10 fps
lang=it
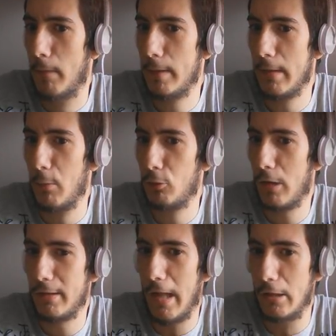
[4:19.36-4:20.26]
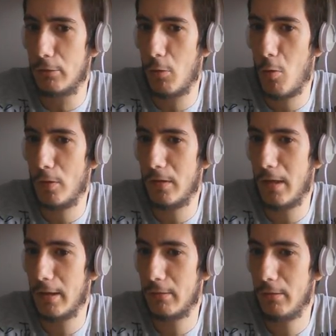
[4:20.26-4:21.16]
Ma stiamo scherzando
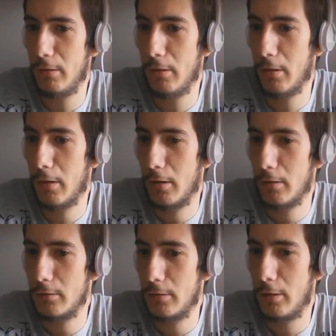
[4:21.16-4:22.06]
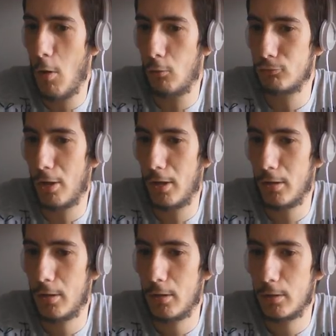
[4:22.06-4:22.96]
questi cazzo di... di cose.
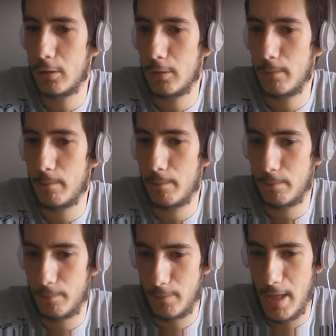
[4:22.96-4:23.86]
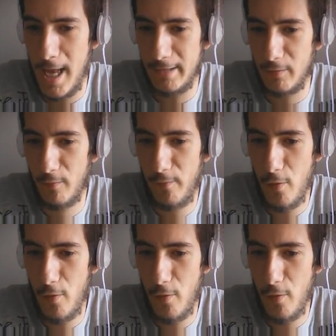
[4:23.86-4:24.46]
Ah, sei un